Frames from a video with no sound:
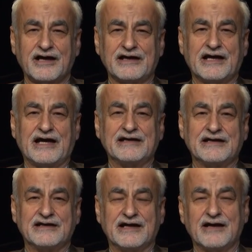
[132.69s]
كان
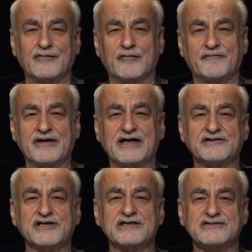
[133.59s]
عدد الوفيات
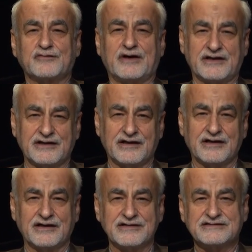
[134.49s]
شخص واحد
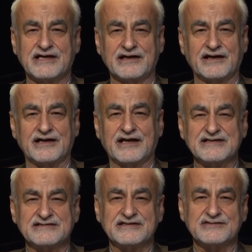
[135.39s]
الإنسان يعني
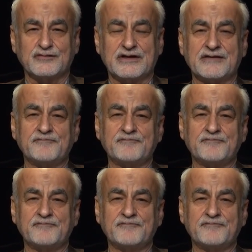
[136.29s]
عزيز و